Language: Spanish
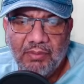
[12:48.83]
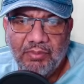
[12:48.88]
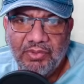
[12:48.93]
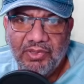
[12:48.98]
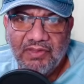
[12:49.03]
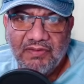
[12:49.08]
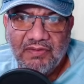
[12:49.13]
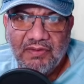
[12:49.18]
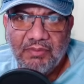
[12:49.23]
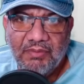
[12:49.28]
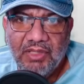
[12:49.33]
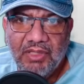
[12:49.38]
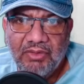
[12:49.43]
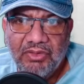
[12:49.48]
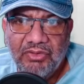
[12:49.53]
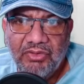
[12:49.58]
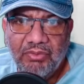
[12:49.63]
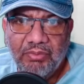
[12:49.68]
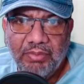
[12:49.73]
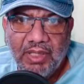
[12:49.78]
por encima de
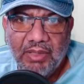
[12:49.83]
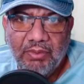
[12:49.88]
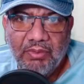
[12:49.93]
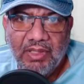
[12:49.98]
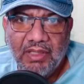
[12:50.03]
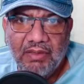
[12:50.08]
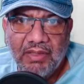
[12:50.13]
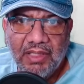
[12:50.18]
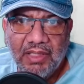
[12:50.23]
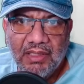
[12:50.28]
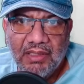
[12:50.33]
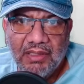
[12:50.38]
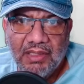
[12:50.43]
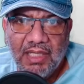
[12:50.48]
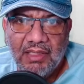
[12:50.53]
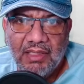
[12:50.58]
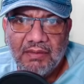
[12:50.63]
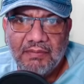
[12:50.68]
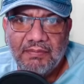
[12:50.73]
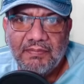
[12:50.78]
nuestro power, a ver qué
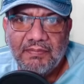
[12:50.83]
tal.